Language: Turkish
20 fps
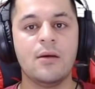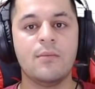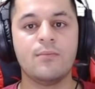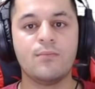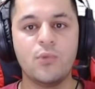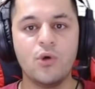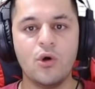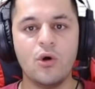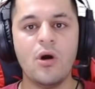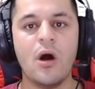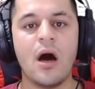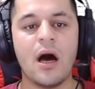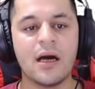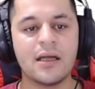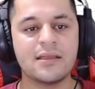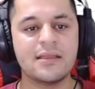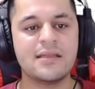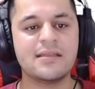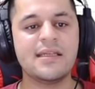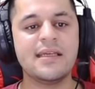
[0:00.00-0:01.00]
Bu
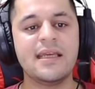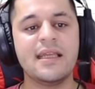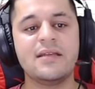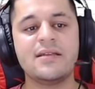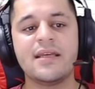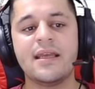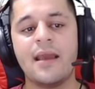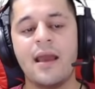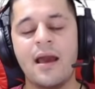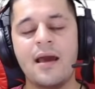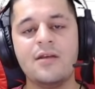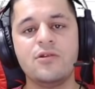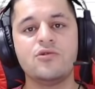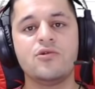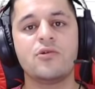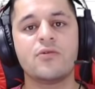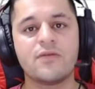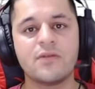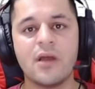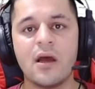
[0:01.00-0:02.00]
aklımıza gelecek her
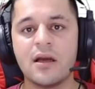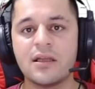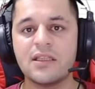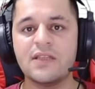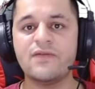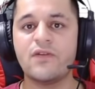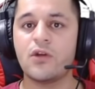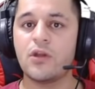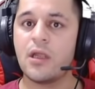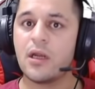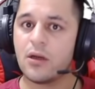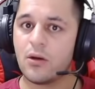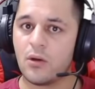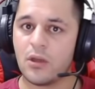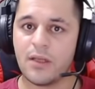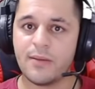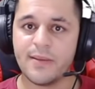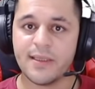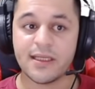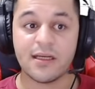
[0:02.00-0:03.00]
soruda aktif olarak
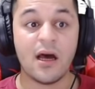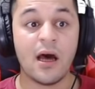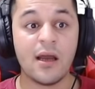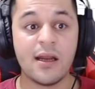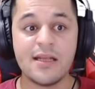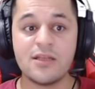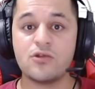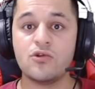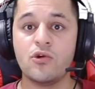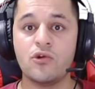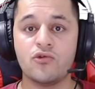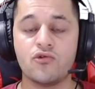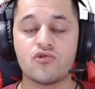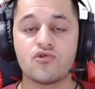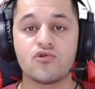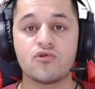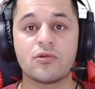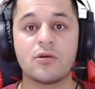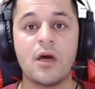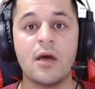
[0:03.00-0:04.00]
olabilir. Arrest
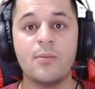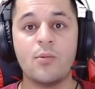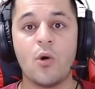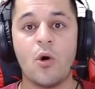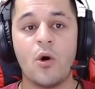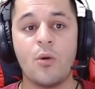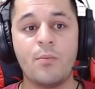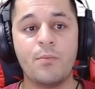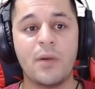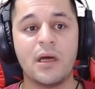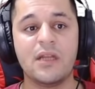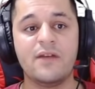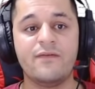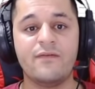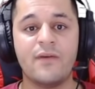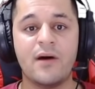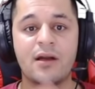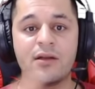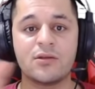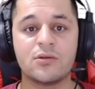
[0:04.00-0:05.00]
oynuyorsundur abi. 10
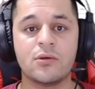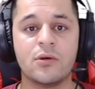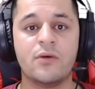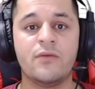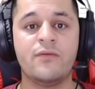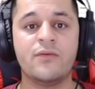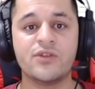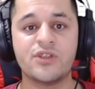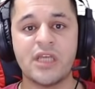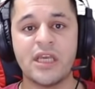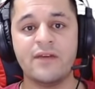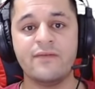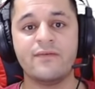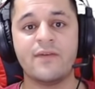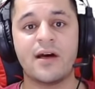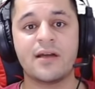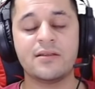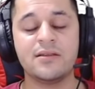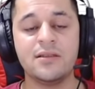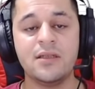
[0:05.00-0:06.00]
balım vardır, 10 şeyim
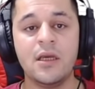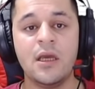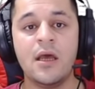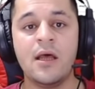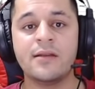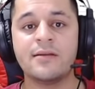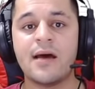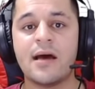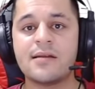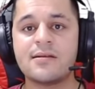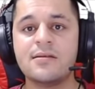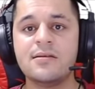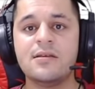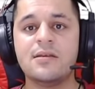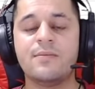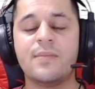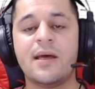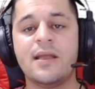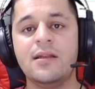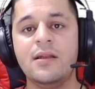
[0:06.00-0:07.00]
vardır. Dersin
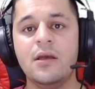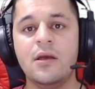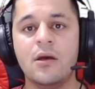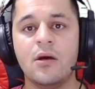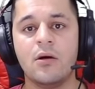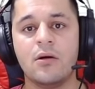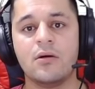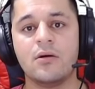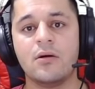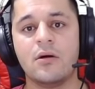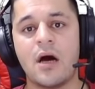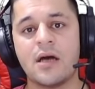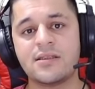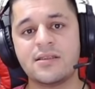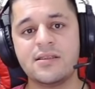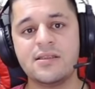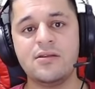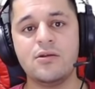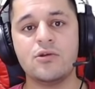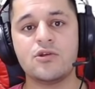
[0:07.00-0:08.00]
ki ben e,
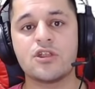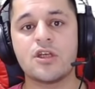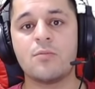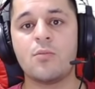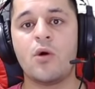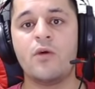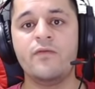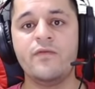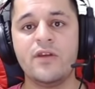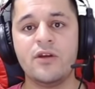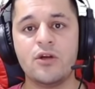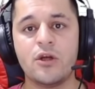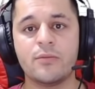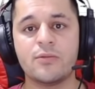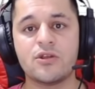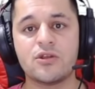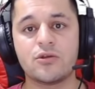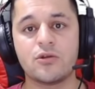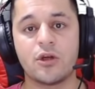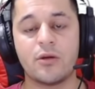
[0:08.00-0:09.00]
atsız döneceğim. 10 virinom
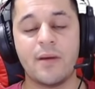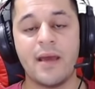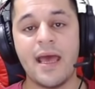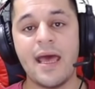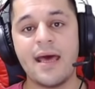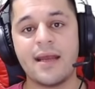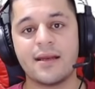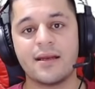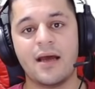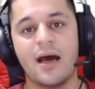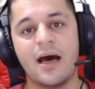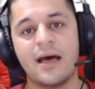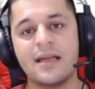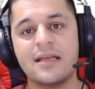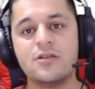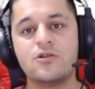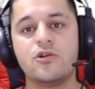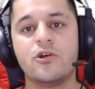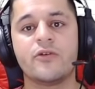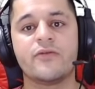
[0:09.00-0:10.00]
istiyorum. Eğer
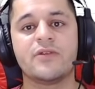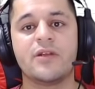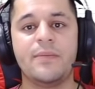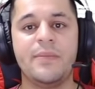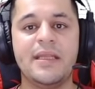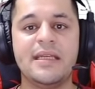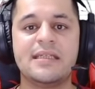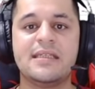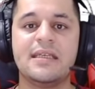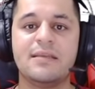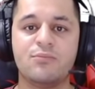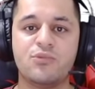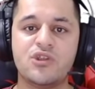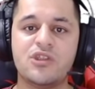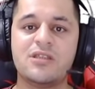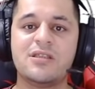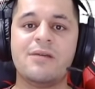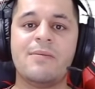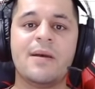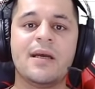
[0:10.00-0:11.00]
Arrest yorumunda birisi bu
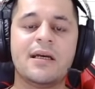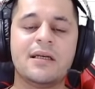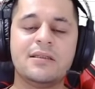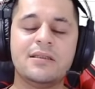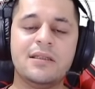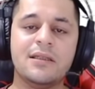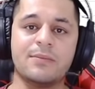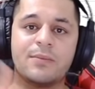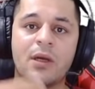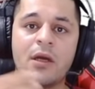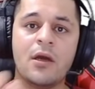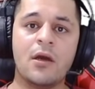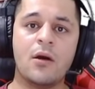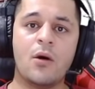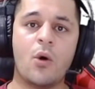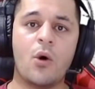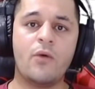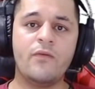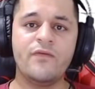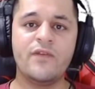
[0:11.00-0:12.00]
sisteme katılıp
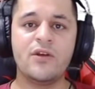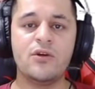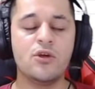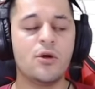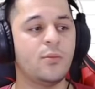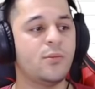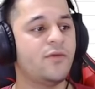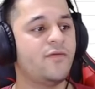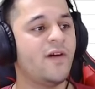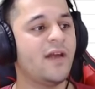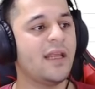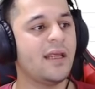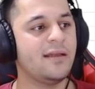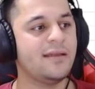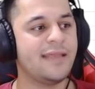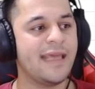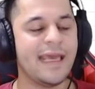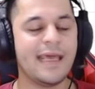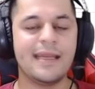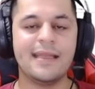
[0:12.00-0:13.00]
10 virinomlu
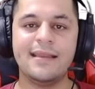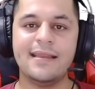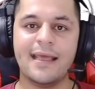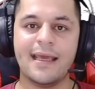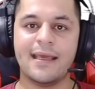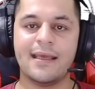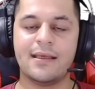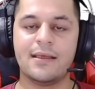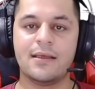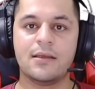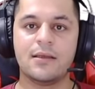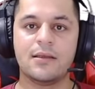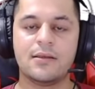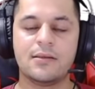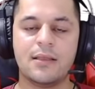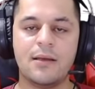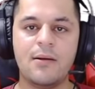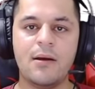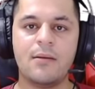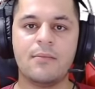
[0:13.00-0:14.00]
falan değerinde
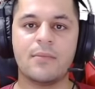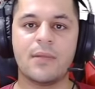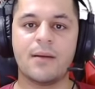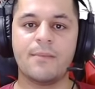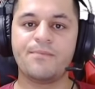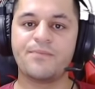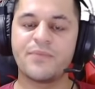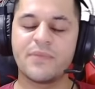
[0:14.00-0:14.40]
tamam mı?